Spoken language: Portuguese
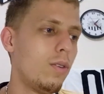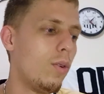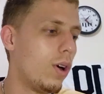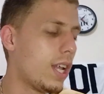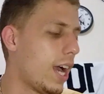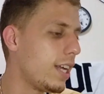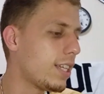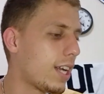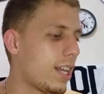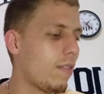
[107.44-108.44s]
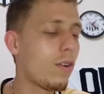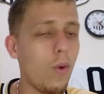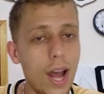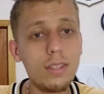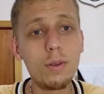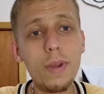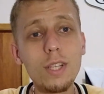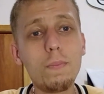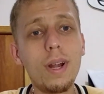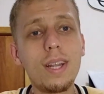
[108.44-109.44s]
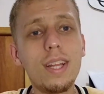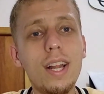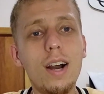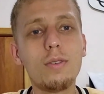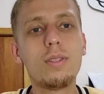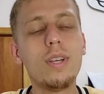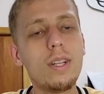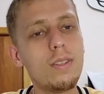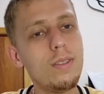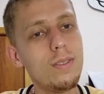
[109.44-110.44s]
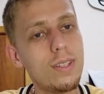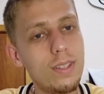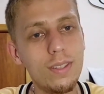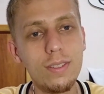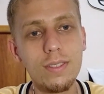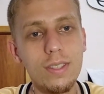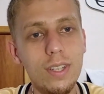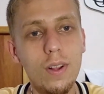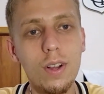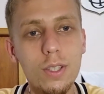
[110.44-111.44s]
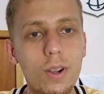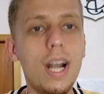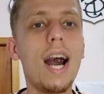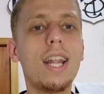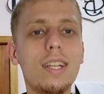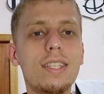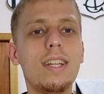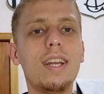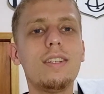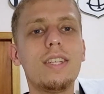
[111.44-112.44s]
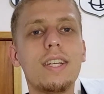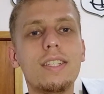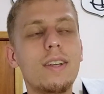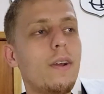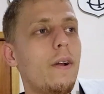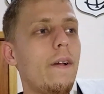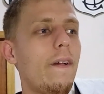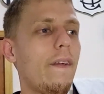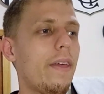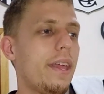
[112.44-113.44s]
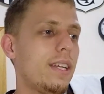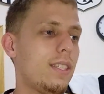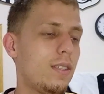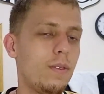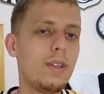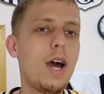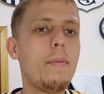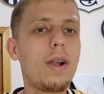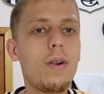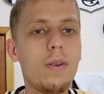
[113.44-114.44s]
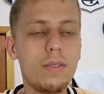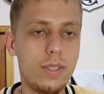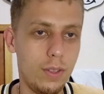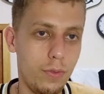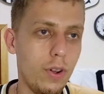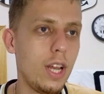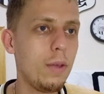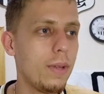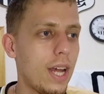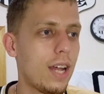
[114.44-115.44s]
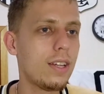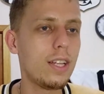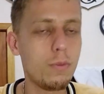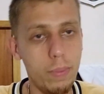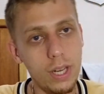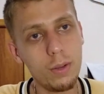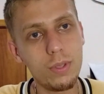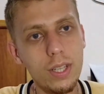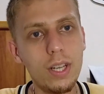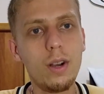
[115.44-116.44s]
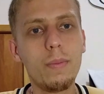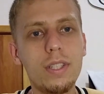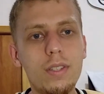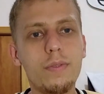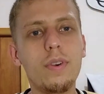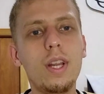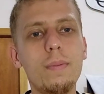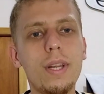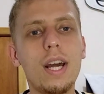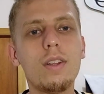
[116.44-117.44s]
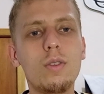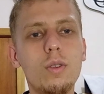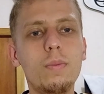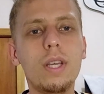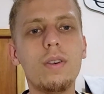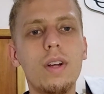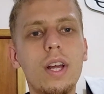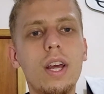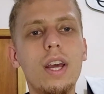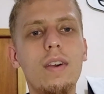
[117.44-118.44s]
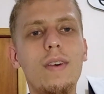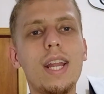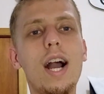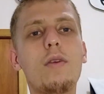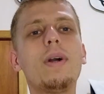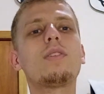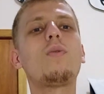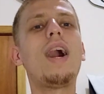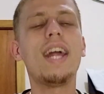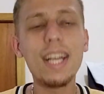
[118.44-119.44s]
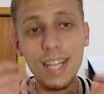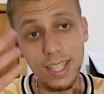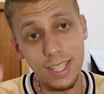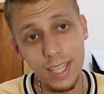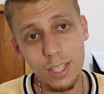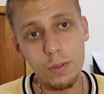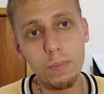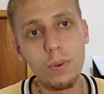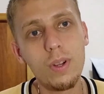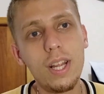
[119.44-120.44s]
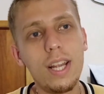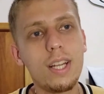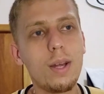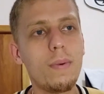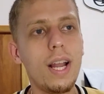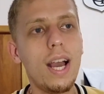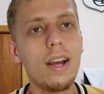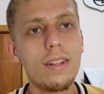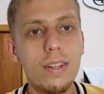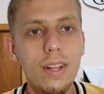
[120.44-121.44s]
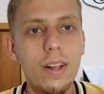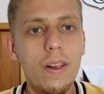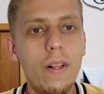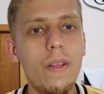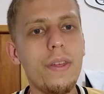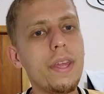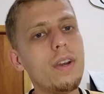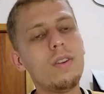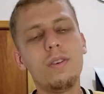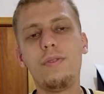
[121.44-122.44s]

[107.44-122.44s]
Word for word: O Odaí já teve quase um mês para treinar. O Santos não, não tinha uma jogada direito, gente. Vocês vão dar. Se for eliminado, né? Esperamos que não, mas se for eliminado no domingo, vai dar mais 40 dias pro Odaí trabalhar. Eu não